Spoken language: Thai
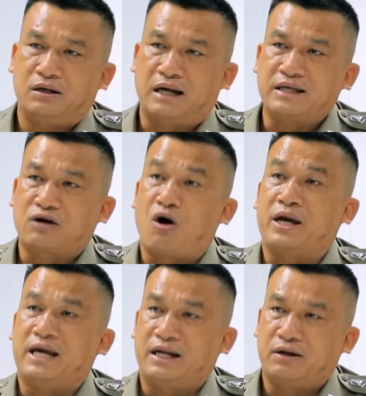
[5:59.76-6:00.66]
หลังจากก่อ
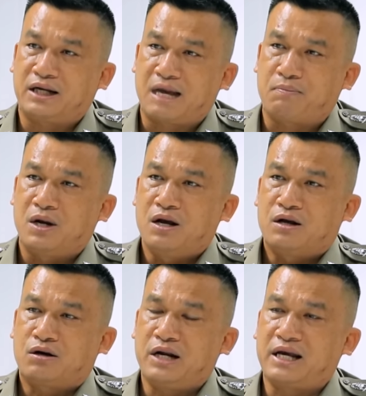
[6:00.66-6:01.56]
เหตุแล้วนะครับ
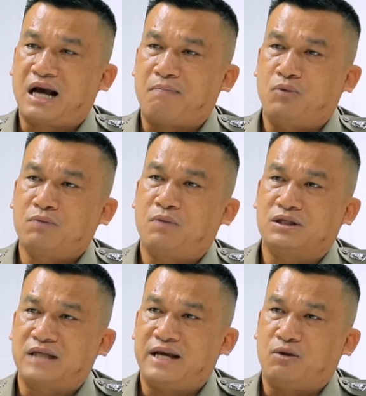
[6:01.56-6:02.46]
ก็ได้ขับรถมอ
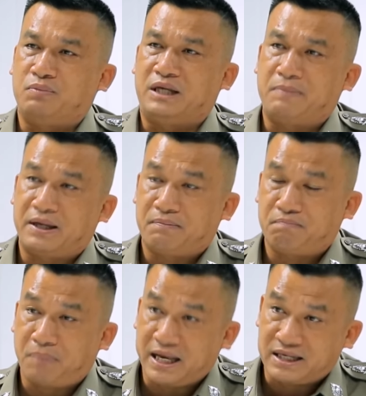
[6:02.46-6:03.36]
เตอร์ไซค์หลบหนีไป
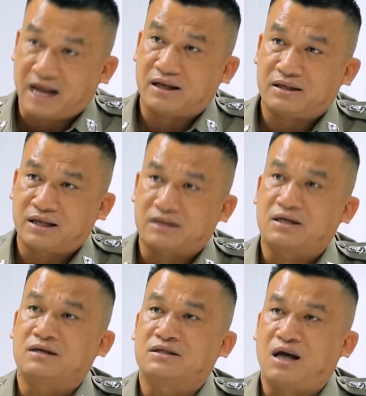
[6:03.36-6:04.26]
ไปฉะฉะ
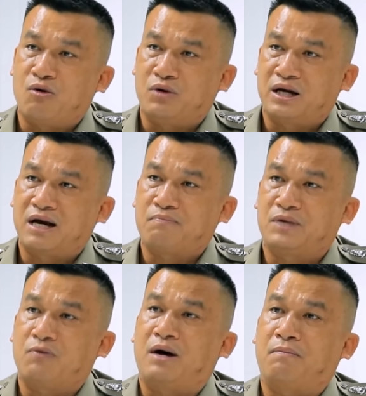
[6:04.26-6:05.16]
เชิงเซานะครับ
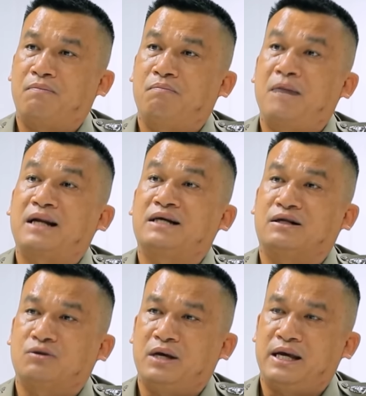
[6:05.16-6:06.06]
จังหวัดบ้านเกิ
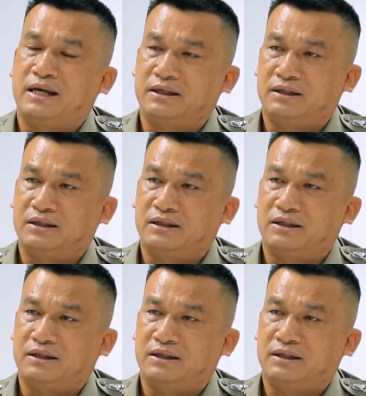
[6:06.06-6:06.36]
ดตัวเอง